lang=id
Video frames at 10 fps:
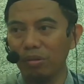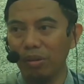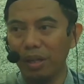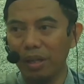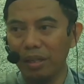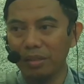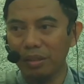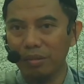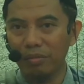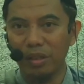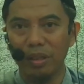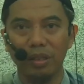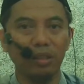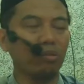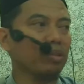dolalatin
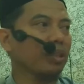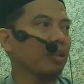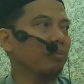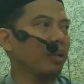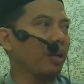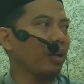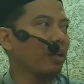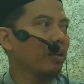finnar itu saja yang dipegang